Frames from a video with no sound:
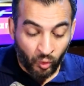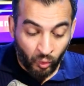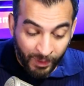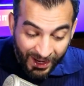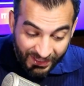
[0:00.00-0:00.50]

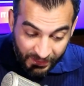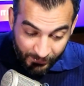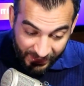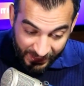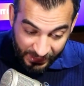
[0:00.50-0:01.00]
وبعد
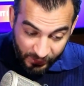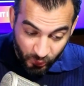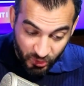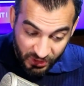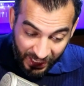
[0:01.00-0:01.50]
ما قال
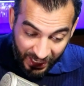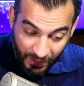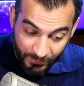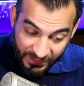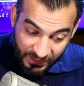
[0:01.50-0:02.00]

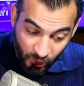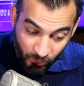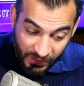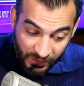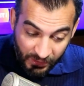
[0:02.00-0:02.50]
يصلحا
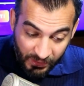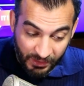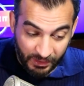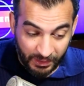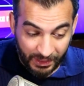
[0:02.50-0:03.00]
بينهما
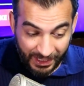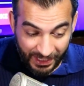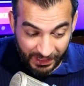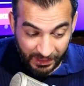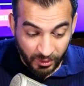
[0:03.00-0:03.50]

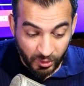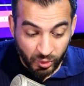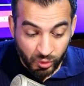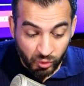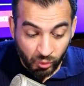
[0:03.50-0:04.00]
قال
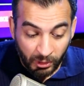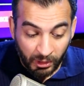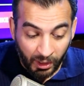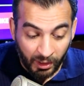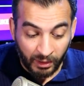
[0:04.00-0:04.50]

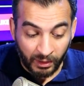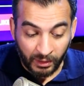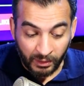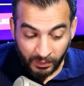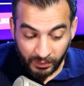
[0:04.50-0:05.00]

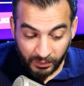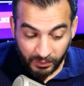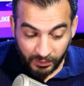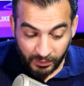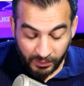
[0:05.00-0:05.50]
صلحا
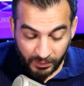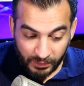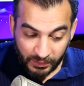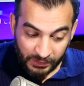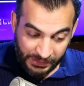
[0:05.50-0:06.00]

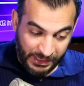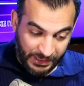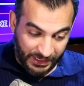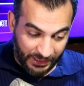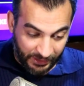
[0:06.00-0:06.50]

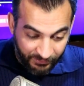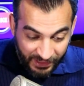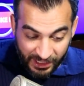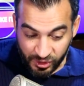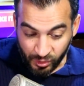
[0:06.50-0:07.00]
يعني
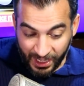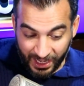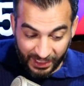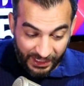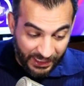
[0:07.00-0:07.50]
فلا
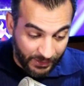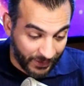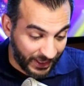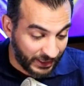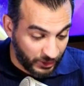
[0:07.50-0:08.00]
جناح
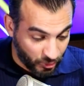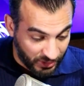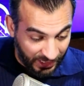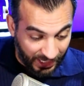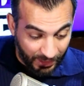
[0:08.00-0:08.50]
عليهما أن
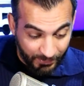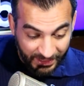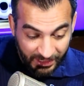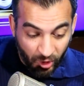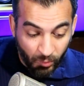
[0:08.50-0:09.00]
يصلحا
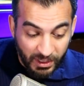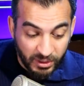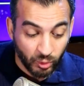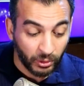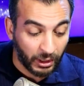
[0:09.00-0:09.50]
بينهما
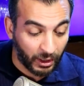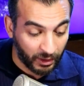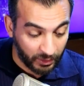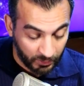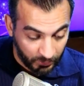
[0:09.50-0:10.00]

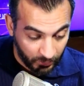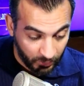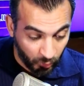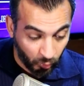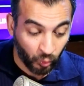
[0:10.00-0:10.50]
صلحا
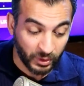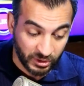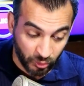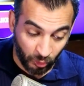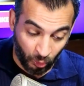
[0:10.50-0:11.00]

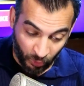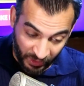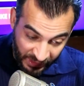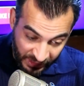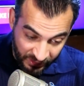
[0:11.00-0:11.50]
والصلح
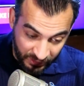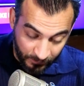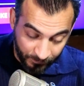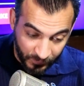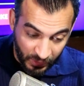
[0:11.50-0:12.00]
خير
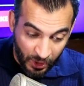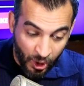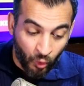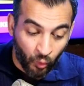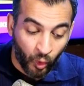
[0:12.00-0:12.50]

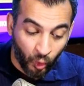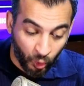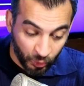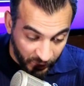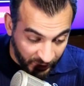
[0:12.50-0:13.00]

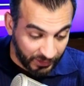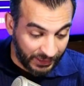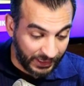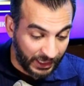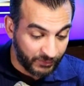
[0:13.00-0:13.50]
وأحضرت
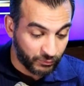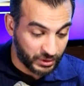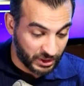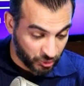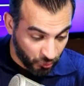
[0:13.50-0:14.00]

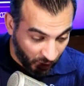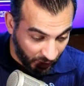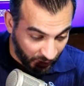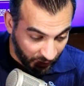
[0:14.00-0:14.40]
الأنفس الشح